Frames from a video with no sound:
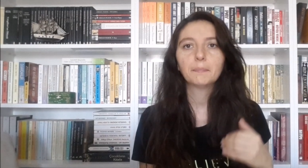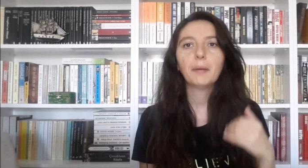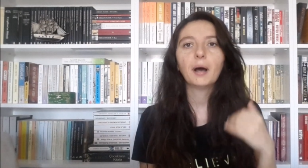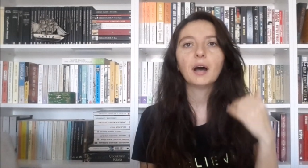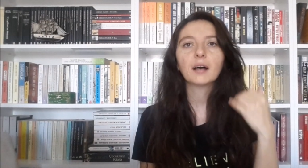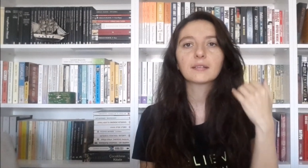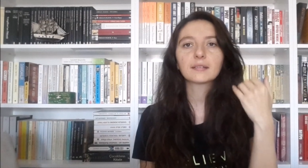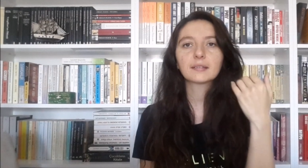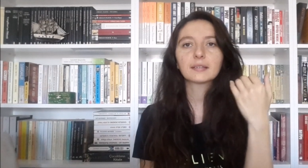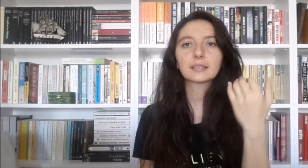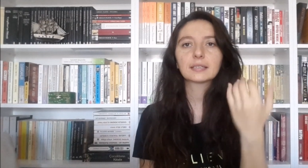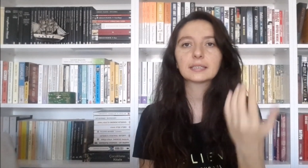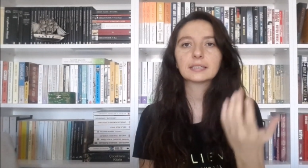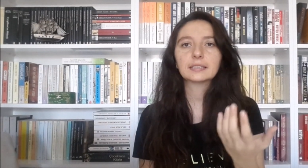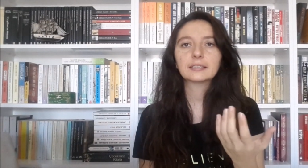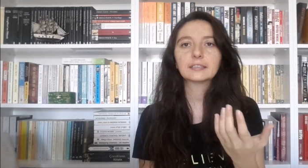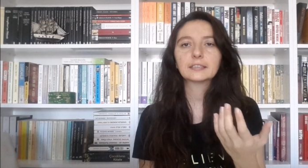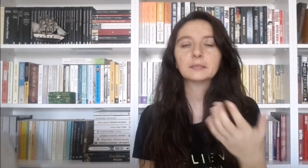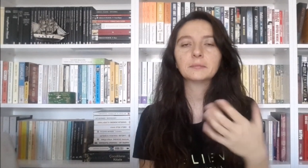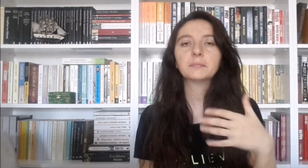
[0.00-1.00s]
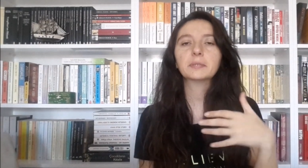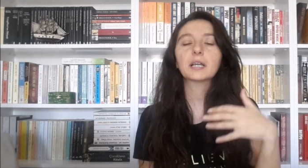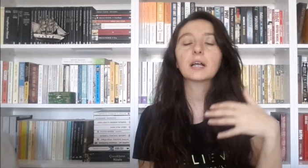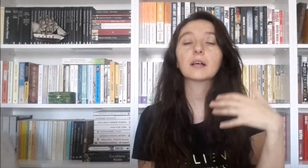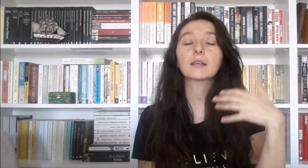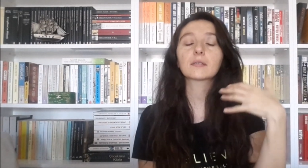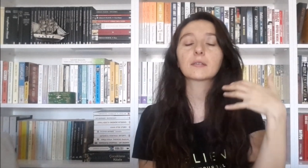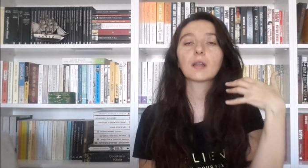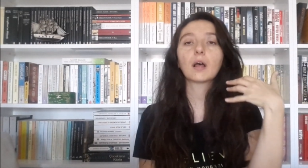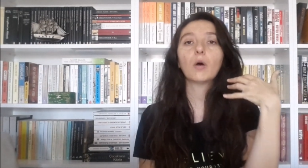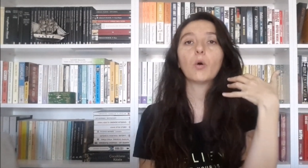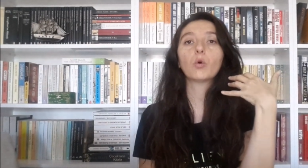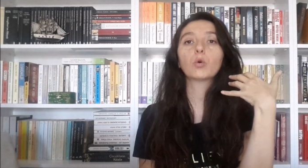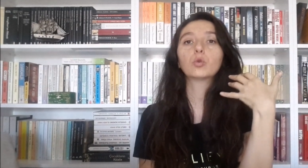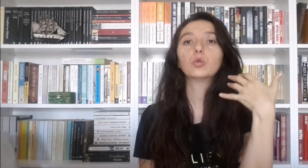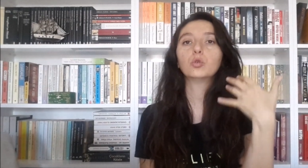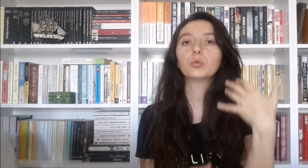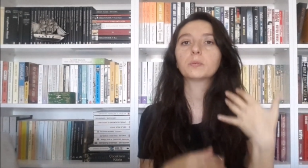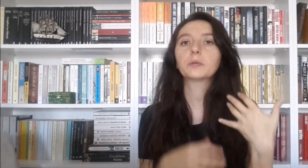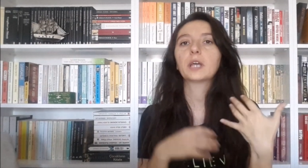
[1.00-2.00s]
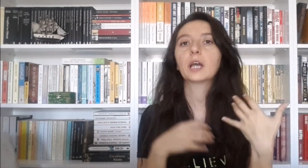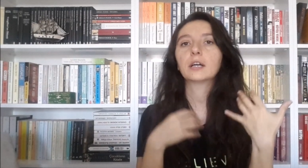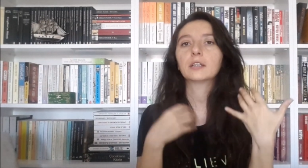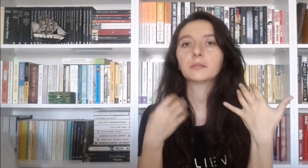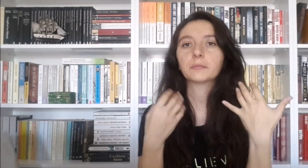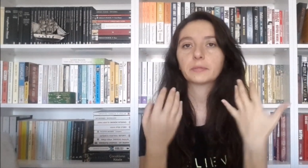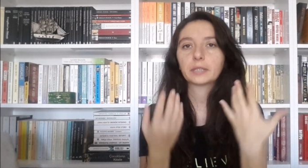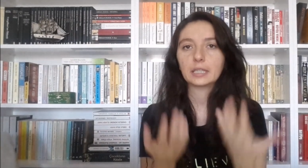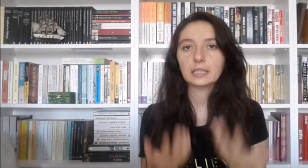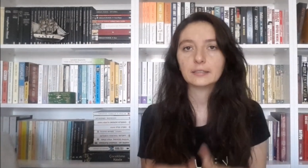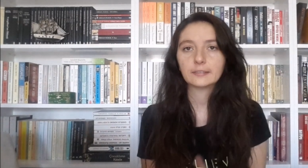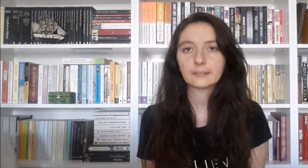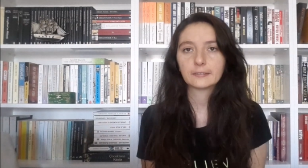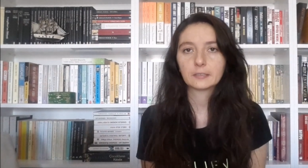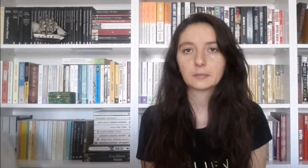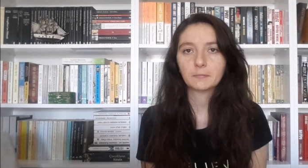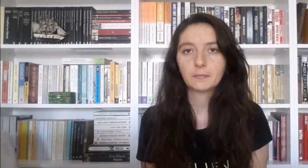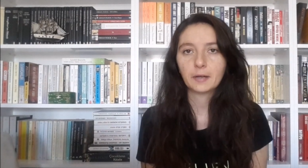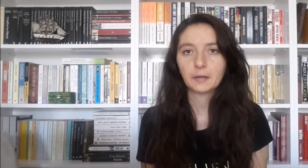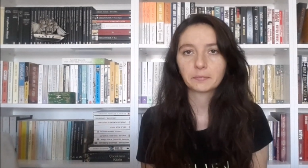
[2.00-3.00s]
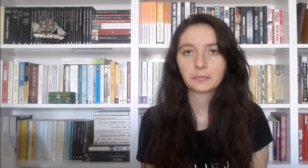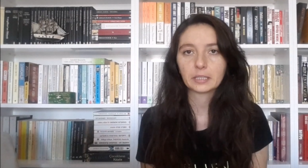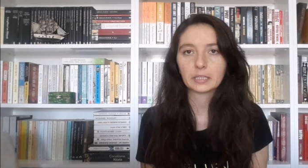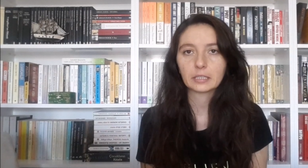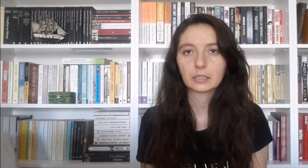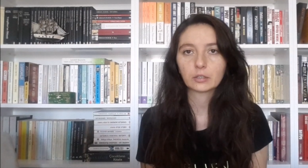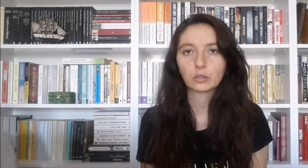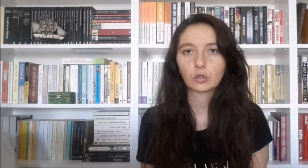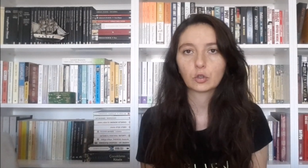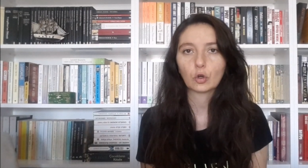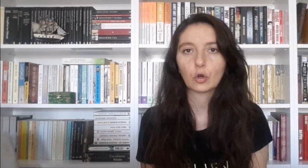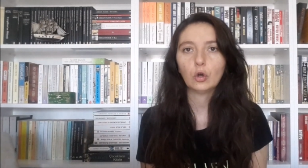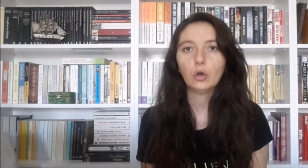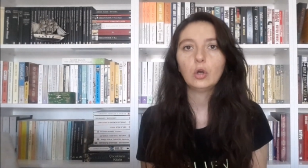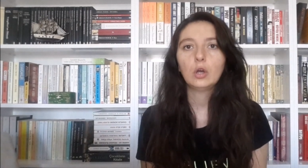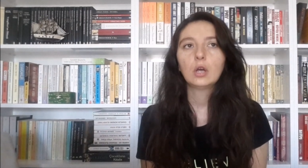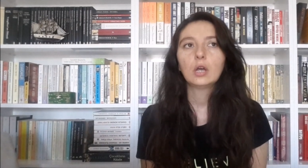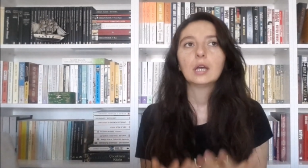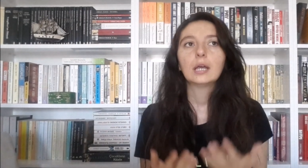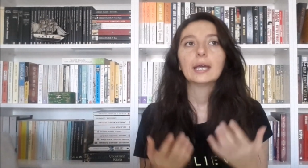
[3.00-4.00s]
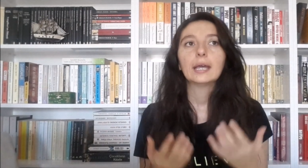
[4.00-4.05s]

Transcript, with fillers: Bazıları için biraz daha okuyup kendimi geliştirmem gerekiyor